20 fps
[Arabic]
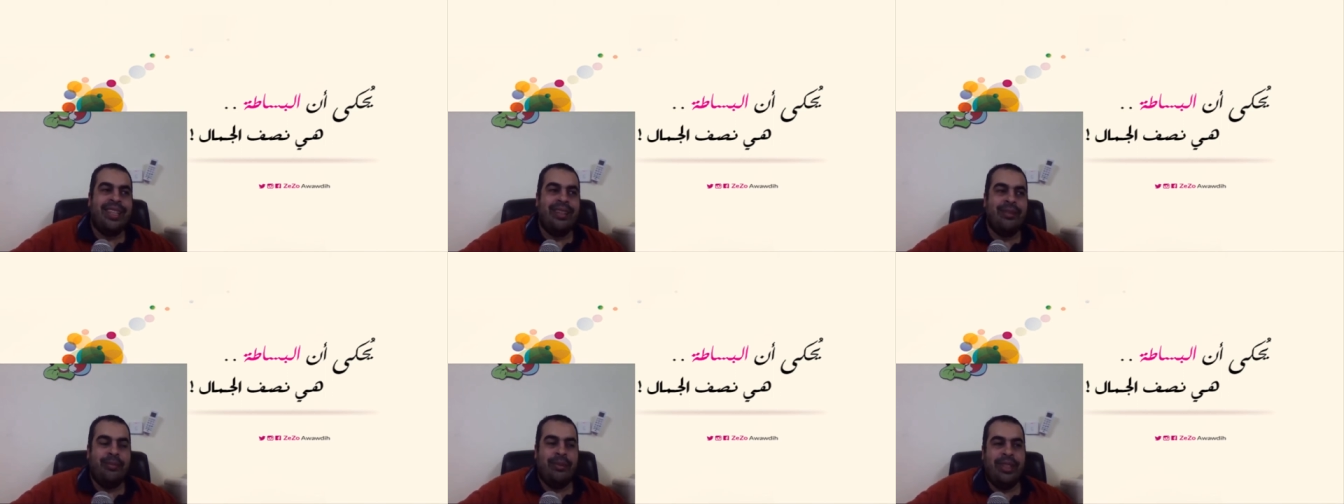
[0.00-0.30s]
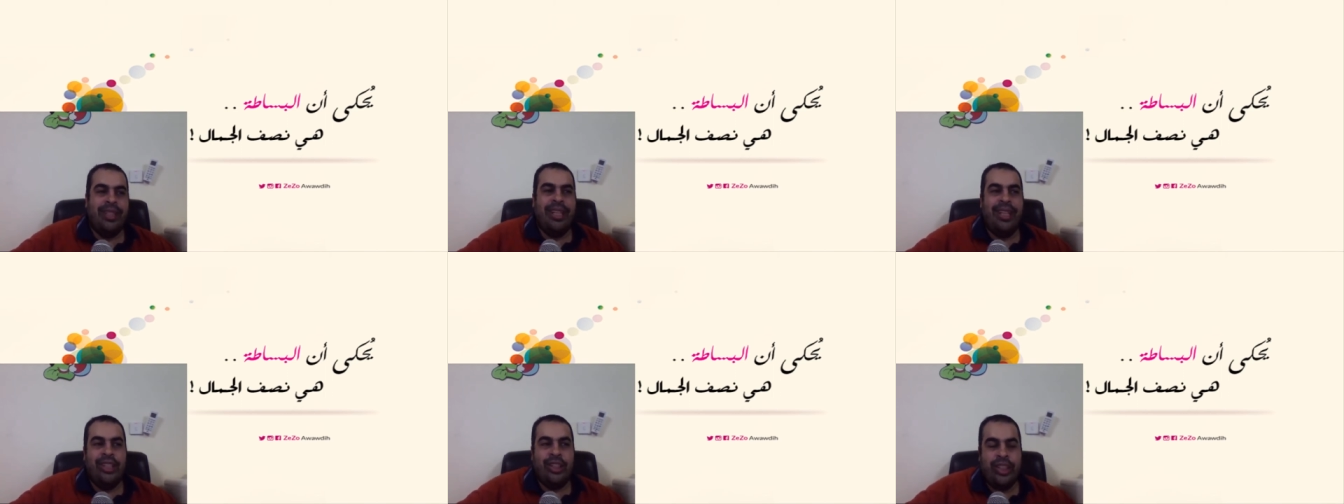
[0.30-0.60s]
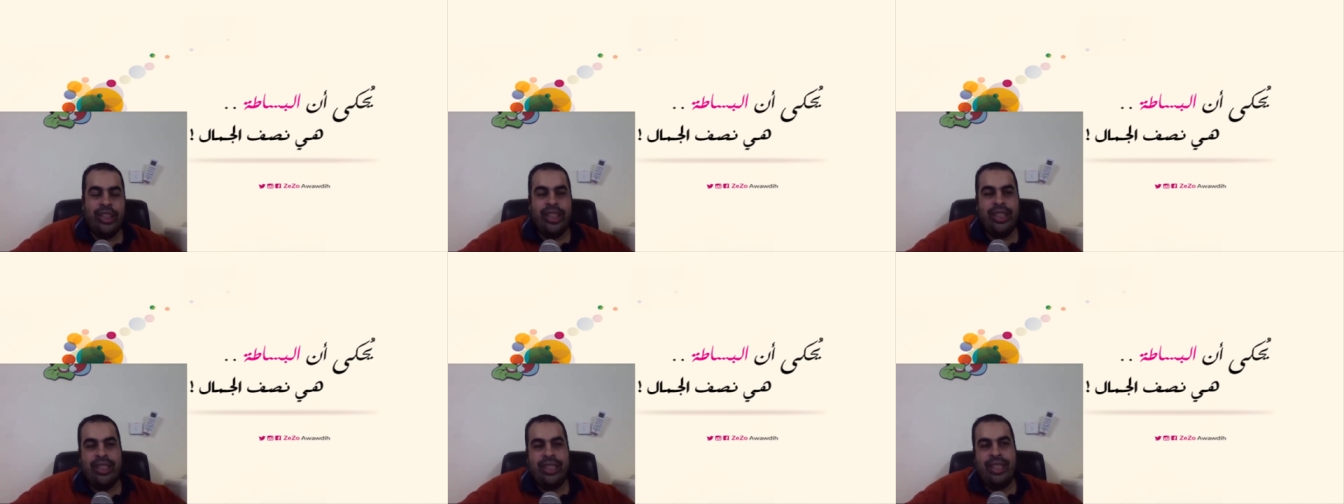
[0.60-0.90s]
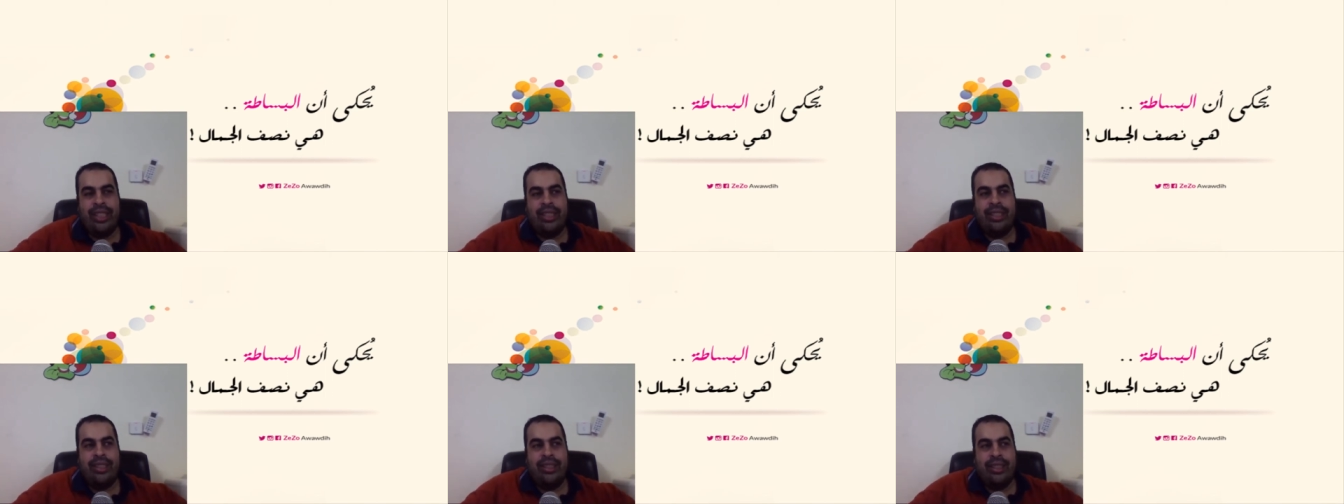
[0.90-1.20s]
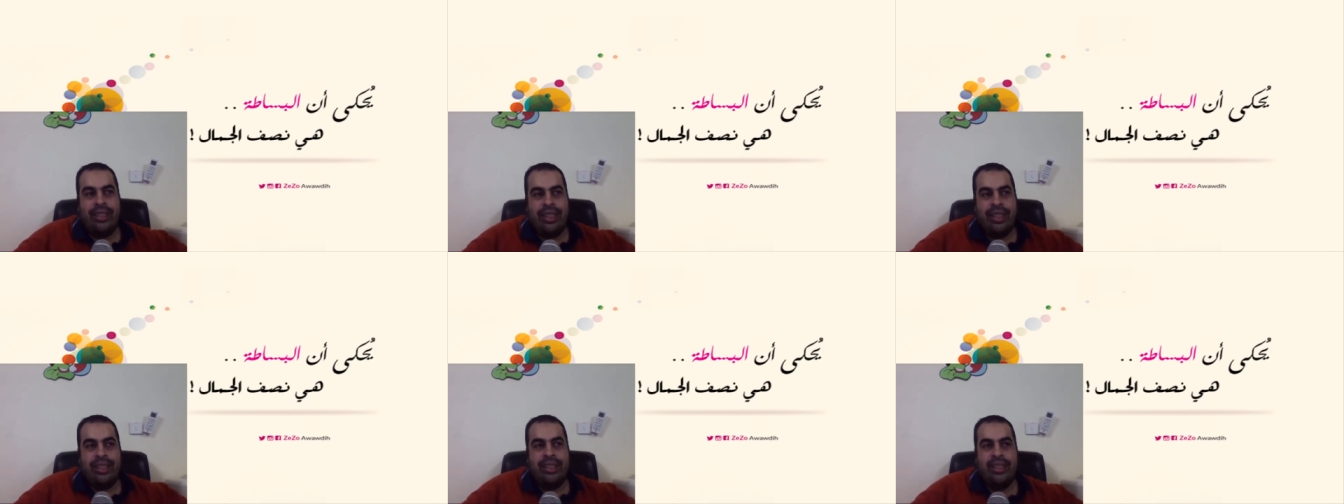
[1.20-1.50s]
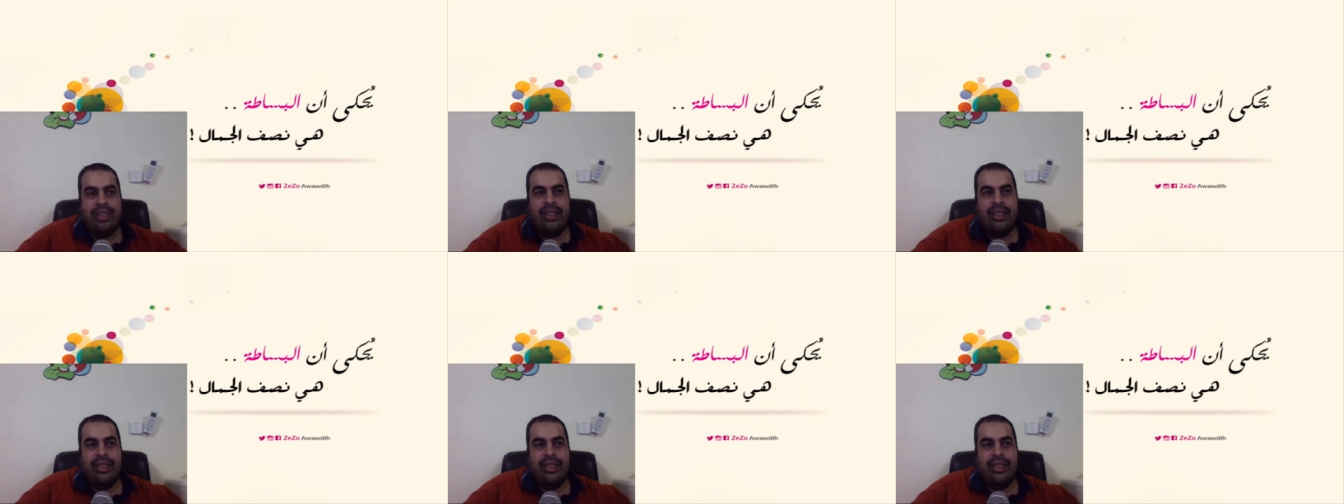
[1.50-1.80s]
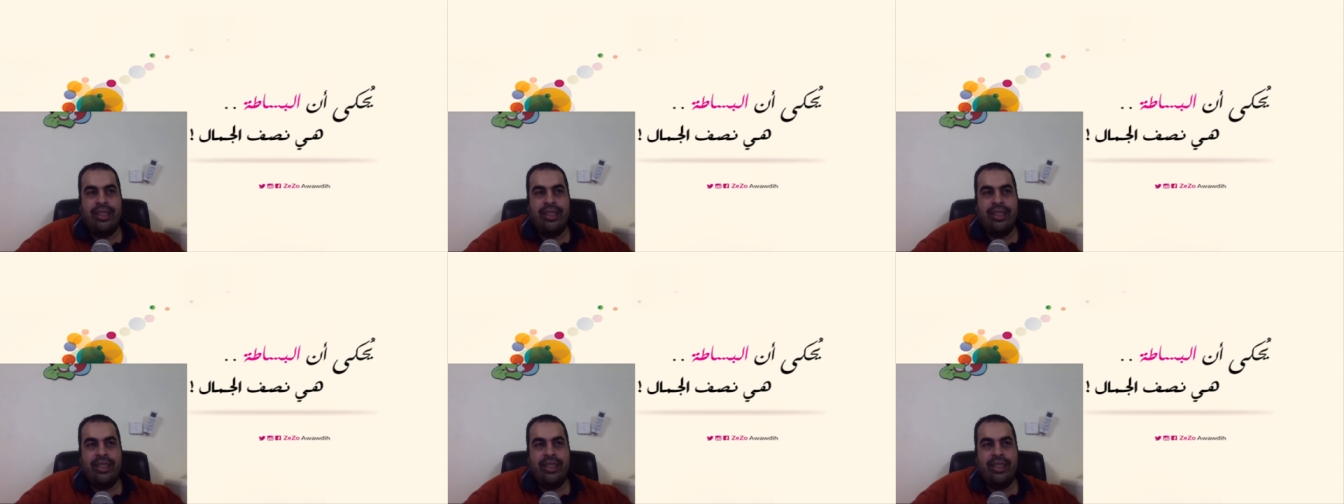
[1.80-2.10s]
من ناشين يعني كان
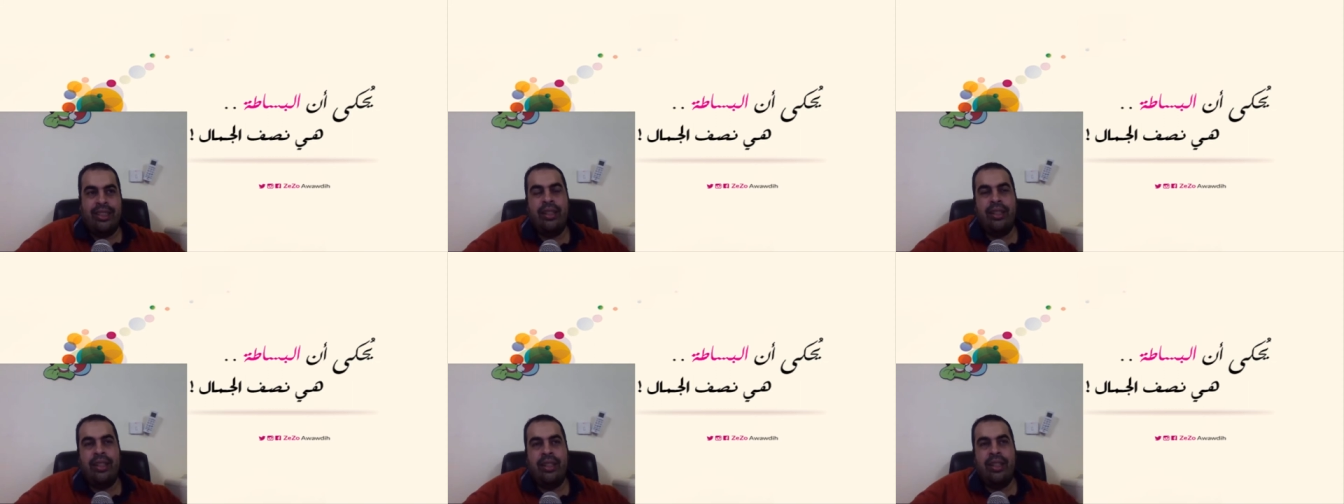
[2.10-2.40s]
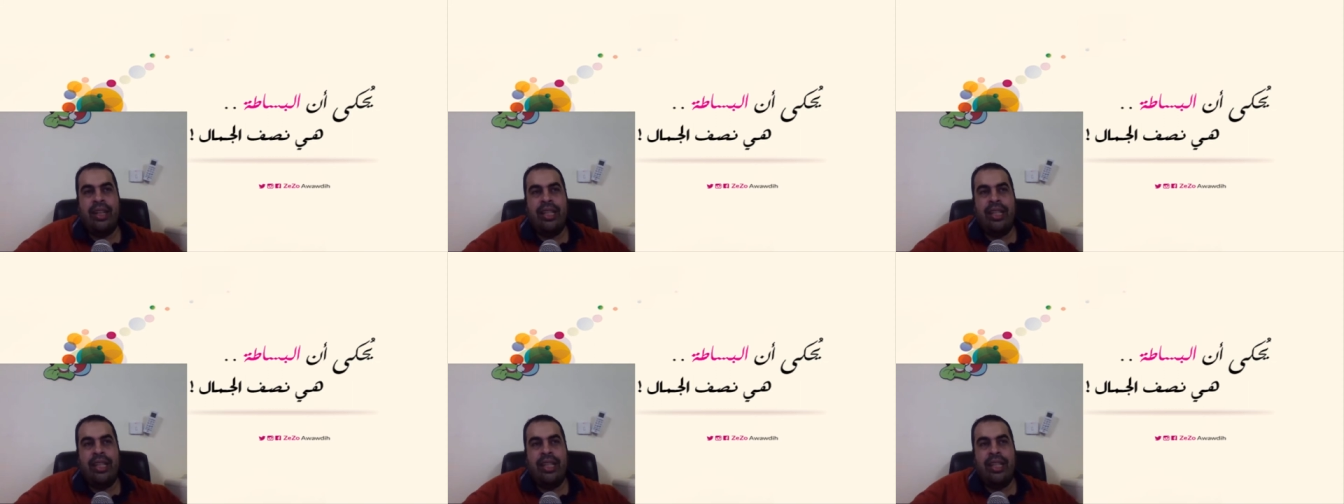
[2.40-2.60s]
الناس اللي هي اللي